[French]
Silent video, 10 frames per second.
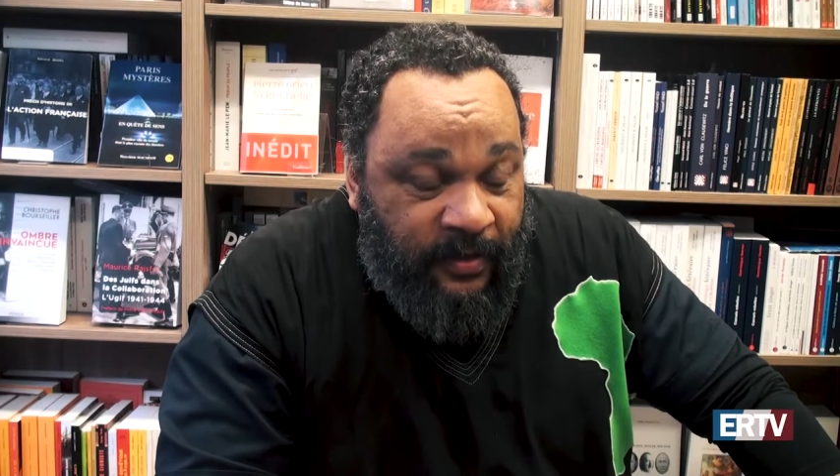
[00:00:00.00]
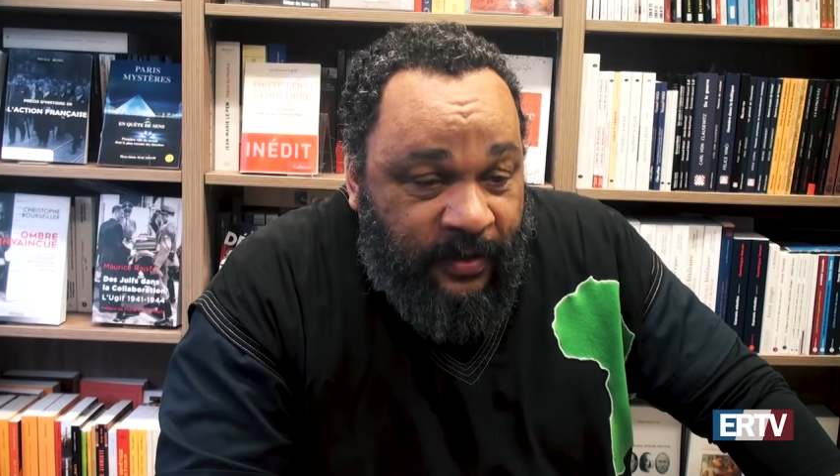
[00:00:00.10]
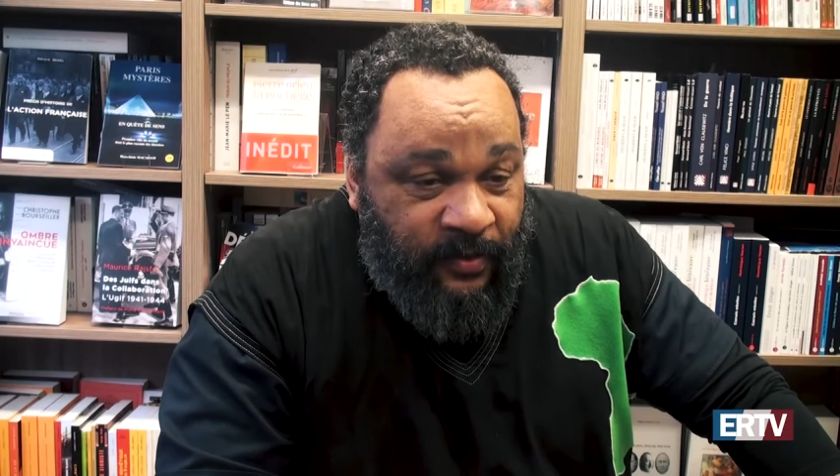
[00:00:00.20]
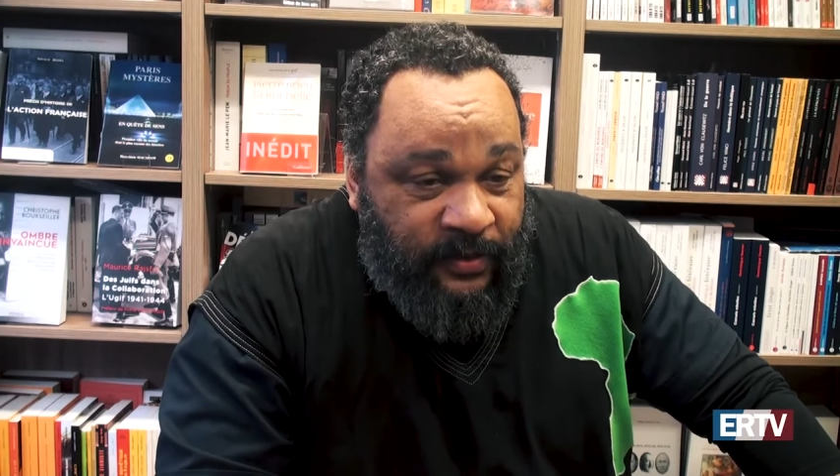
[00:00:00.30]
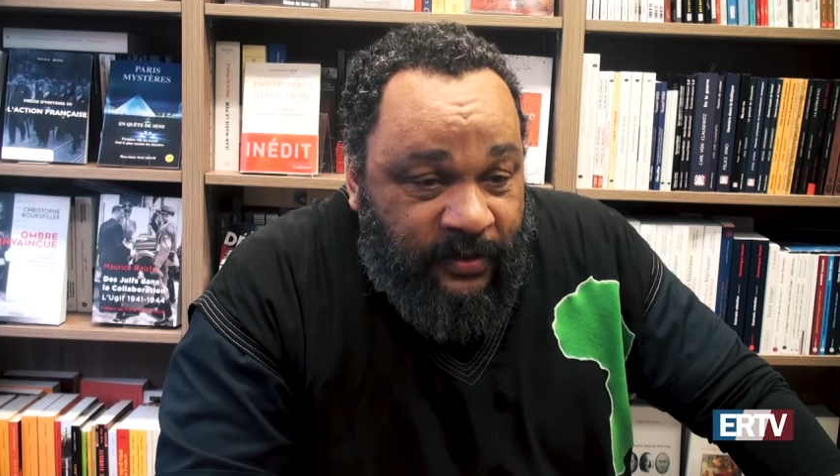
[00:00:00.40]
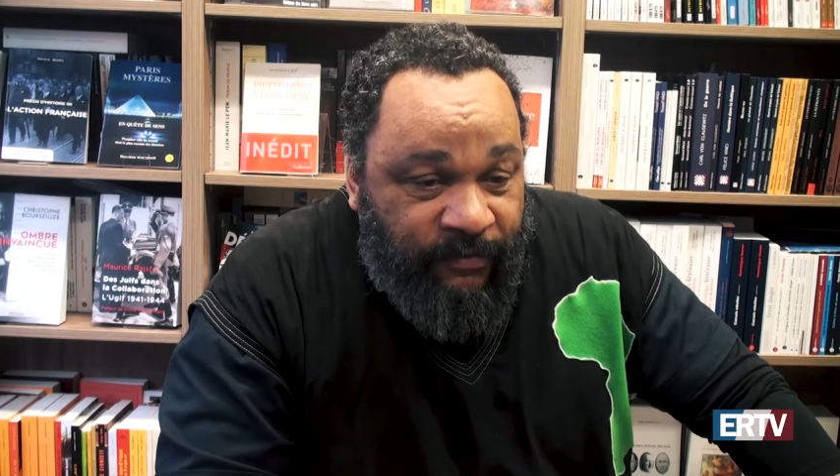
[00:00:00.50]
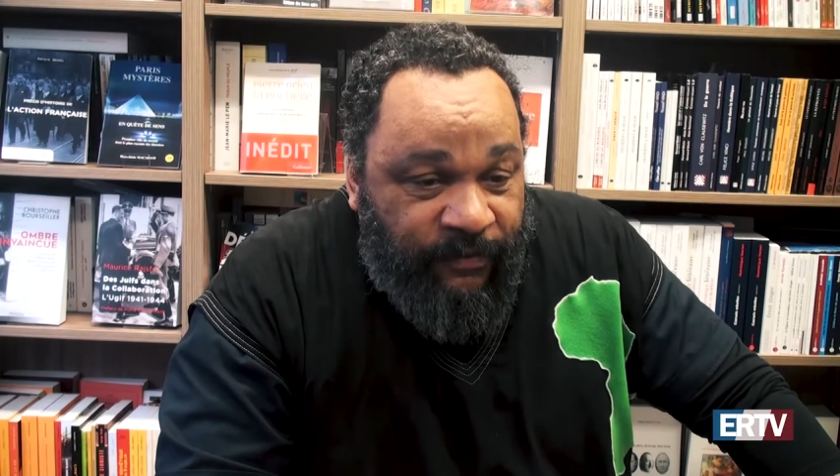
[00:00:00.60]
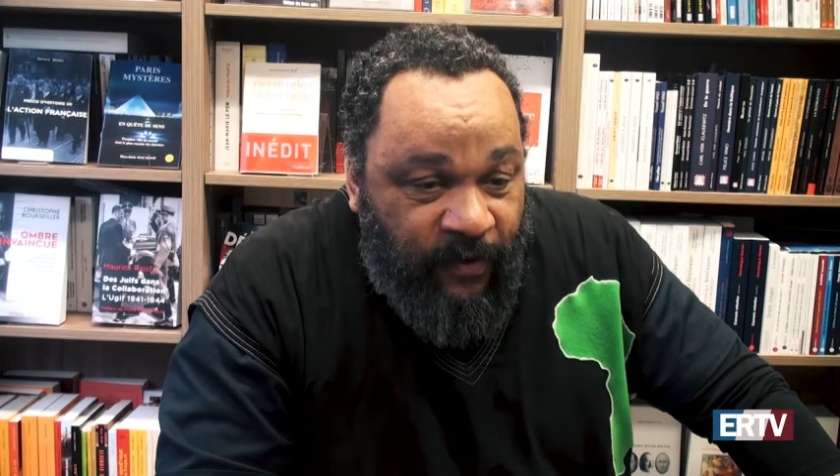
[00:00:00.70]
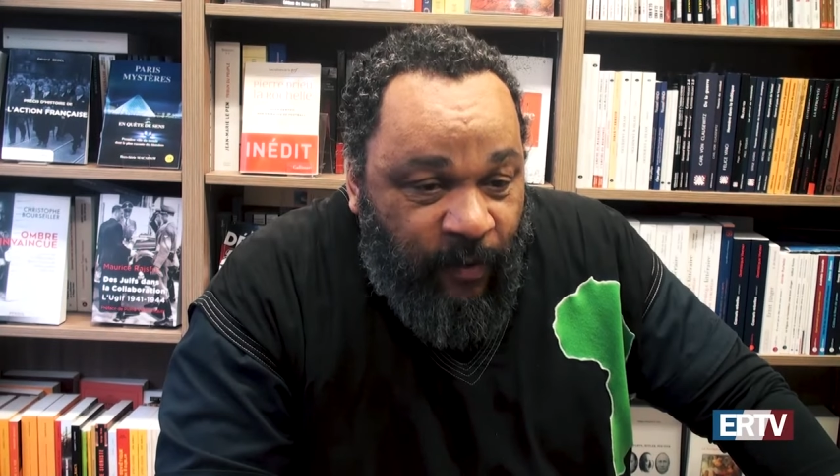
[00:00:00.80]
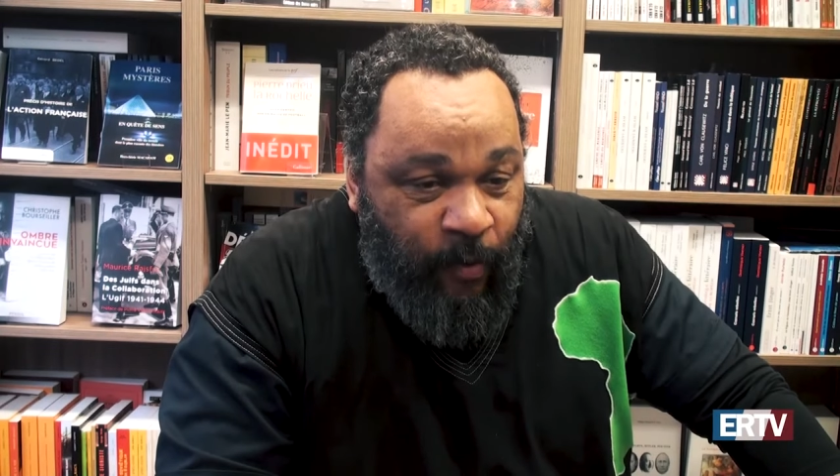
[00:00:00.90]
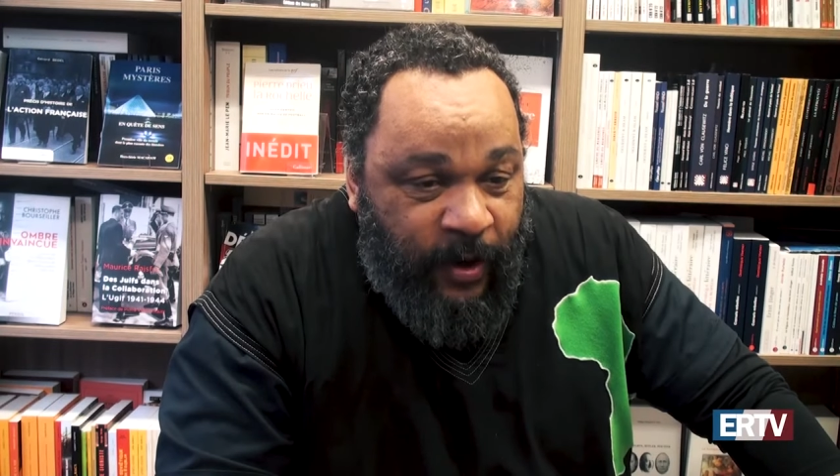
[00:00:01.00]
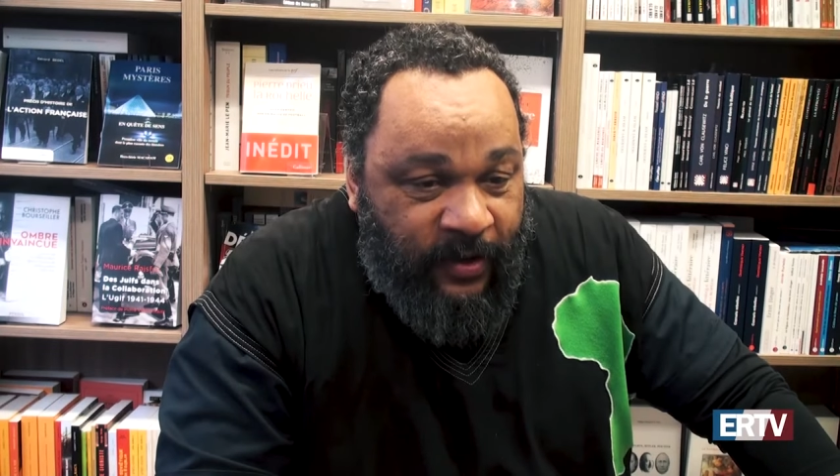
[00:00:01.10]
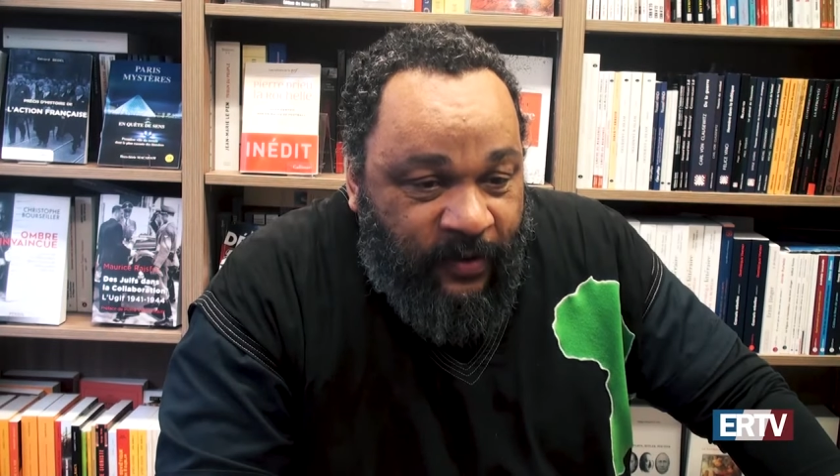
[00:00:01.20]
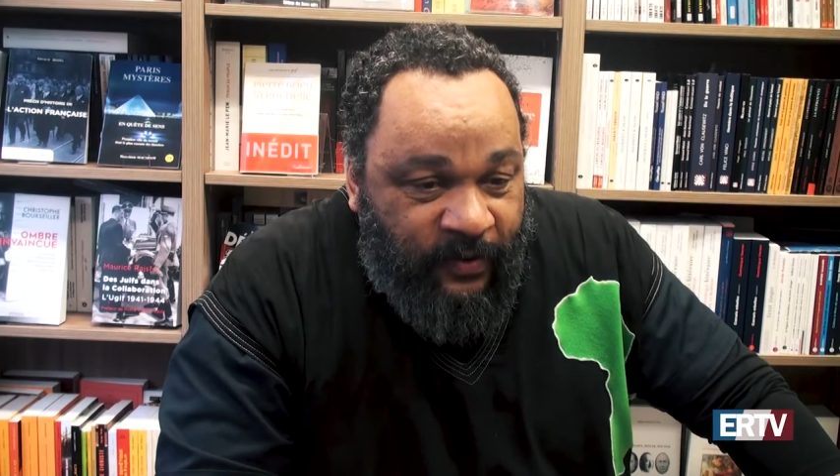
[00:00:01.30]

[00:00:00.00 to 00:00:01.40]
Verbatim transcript: été aussi flamboyant